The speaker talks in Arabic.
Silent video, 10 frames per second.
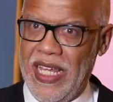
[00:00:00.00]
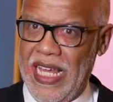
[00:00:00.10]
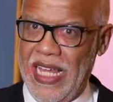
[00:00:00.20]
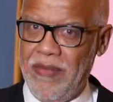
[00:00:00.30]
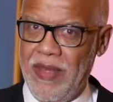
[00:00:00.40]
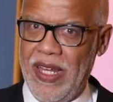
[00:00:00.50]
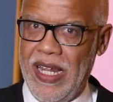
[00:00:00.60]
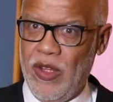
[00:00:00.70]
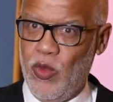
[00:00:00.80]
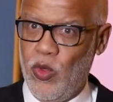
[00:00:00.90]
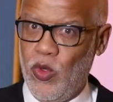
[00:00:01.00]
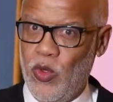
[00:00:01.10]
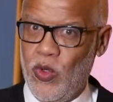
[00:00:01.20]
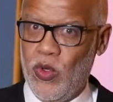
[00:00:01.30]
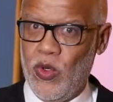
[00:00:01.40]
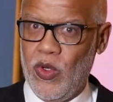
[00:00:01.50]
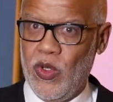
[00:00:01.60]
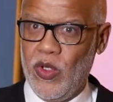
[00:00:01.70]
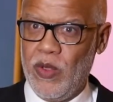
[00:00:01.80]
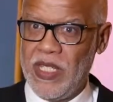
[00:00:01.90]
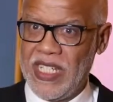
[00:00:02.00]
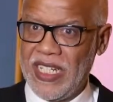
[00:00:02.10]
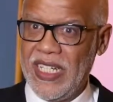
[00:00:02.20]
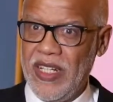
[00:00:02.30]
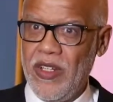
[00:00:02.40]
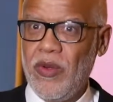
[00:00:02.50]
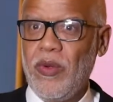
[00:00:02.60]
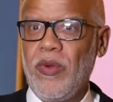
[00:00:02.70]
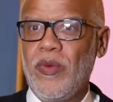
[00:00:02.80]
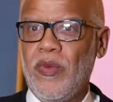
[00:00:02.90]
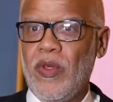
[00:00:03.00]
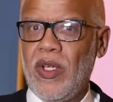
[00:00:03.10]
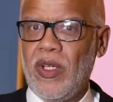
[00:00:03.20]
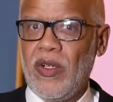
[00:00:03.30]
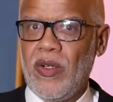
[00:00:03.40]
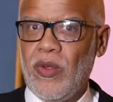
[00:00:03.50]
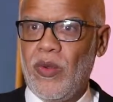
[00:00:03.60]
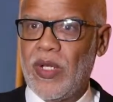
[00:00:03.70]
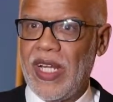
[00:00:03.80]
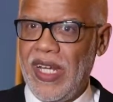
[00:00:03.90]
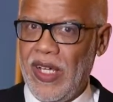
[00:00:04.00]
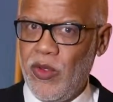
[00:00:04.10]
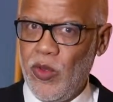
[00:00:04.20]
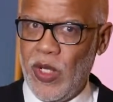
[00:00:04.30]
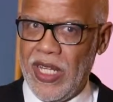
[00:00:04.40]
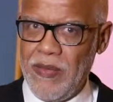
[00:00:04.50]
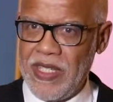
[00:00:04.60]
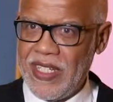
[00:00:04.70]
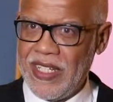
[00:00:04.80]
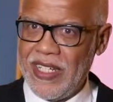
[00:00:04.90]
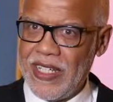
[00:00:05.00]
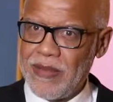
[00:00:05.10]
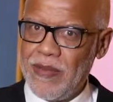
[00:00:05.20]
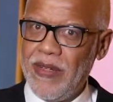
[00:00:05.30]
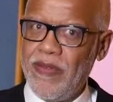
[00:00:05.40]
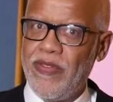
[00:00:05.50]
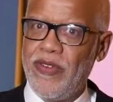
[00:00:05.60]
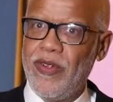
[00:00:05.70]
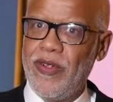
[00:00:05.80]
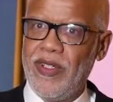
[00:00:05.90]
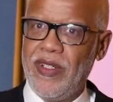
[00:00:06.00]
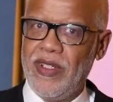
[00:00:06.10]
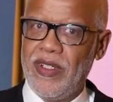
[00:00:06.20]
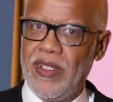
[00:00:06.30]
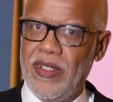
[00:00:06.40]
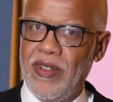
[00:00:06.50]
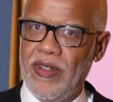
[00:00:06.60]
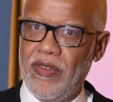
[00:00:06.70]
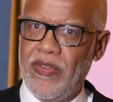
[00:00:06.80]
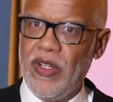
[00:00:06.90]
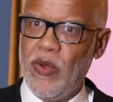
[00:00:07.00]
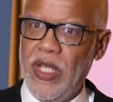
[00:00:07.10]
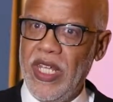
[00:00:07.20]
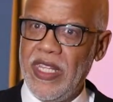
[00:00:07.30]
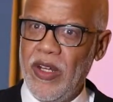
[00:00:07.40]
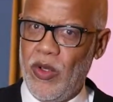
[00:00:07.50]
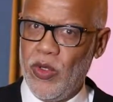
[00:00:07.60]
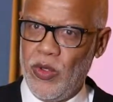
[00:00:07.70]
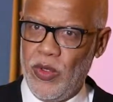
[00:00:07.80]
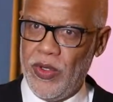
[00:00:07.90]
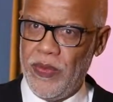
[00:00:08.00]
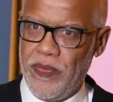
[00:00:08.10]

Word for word: عمل عنده المصداقيه ديالو وكنلاحظوا هذه المصداقيه كتبان في النوعيه ديال الحضور